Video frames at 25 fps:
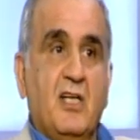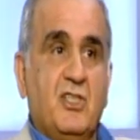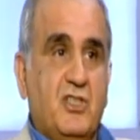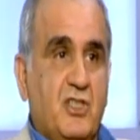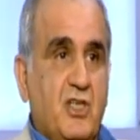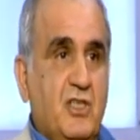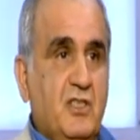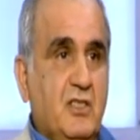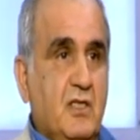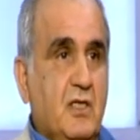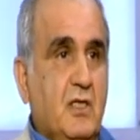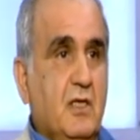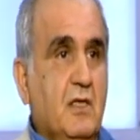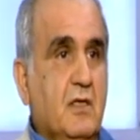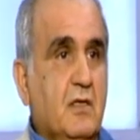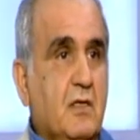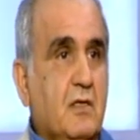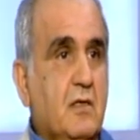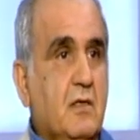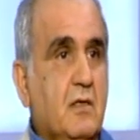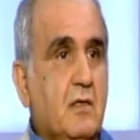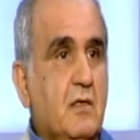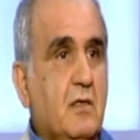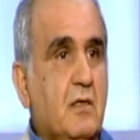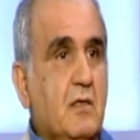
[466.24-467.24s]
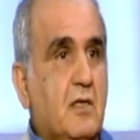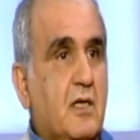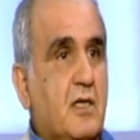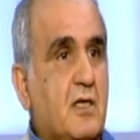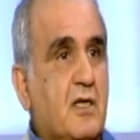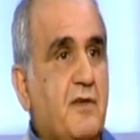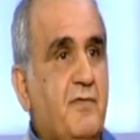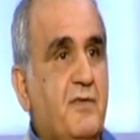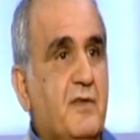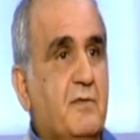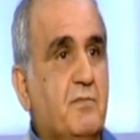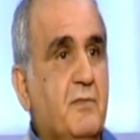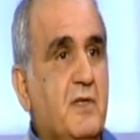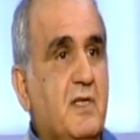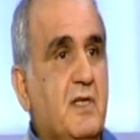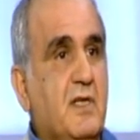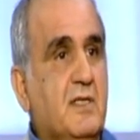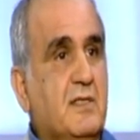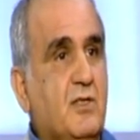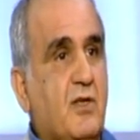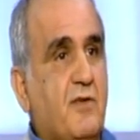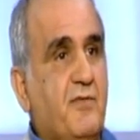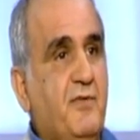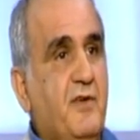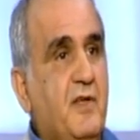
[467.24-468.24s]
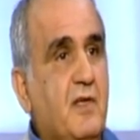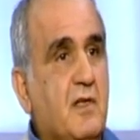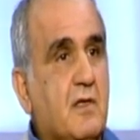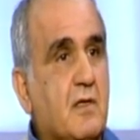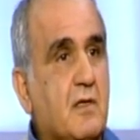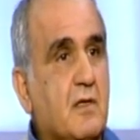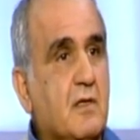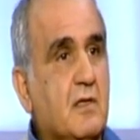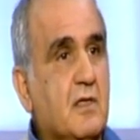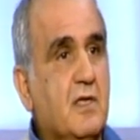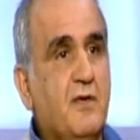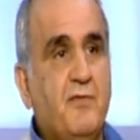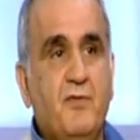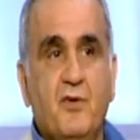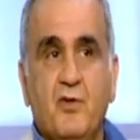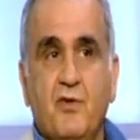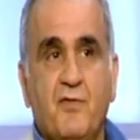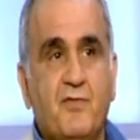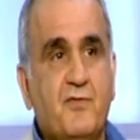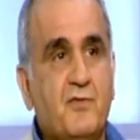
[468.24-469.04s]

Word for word: انا عشيه عرفت من الناس عارفين كيف